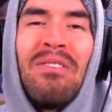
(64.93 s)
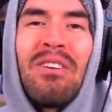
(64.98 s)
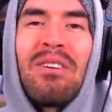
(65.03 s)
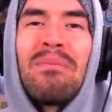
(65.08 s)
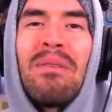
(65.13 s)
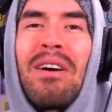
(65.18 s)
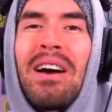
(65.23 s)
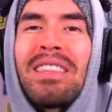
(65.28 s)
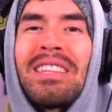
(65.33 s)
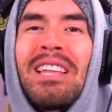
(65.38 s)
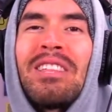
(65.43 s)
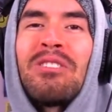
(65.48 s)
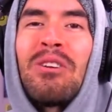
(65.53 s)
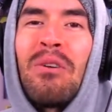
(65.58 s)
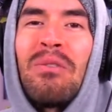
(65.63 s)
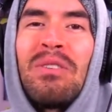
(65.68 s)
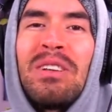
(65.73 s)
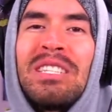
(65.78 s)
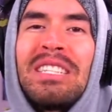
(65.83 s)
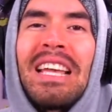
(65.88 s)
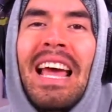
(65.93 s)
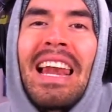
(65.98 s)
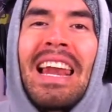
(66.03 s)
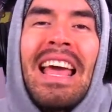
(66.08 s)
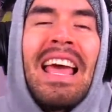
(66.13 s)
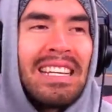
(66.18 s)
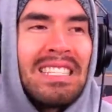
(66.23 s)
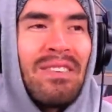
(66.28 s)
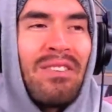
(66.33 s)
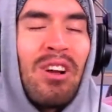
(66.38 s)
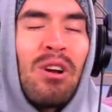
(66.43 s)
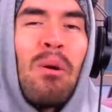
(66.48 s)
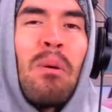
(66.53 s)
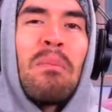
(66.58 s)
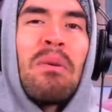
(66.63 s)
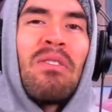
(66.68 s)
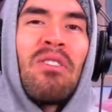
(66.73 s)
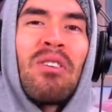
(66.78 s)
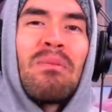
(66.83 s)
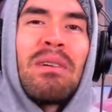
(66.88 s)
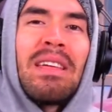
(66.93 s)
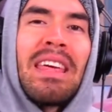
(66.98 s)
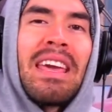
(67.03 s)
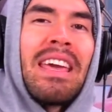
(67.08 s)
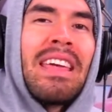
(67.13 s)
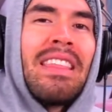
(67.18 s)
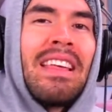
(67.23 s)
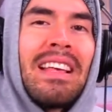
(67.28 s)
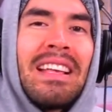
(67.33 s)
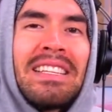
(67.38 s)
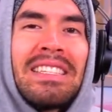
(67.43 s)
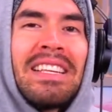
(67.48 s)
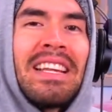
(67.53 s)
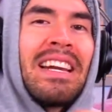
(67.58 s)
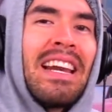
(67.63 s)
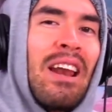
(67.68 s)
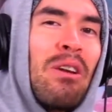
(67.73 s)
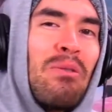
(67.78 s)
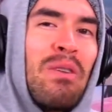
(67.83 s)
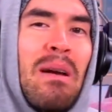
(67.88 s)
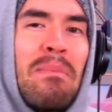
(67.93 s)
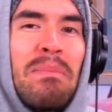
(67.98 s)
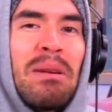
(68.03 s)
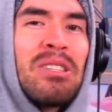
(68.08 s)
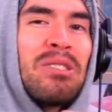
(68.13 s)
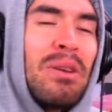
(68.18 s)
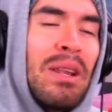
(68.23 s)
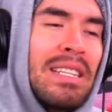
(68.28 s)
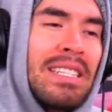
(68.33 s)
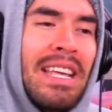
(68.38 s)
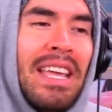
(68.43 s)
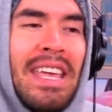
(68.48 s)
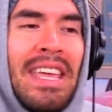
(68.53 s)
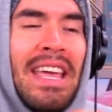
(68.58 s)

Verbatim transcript: de forma bastante oficial. Esa fue como mi forma de, de decirle a algunas personas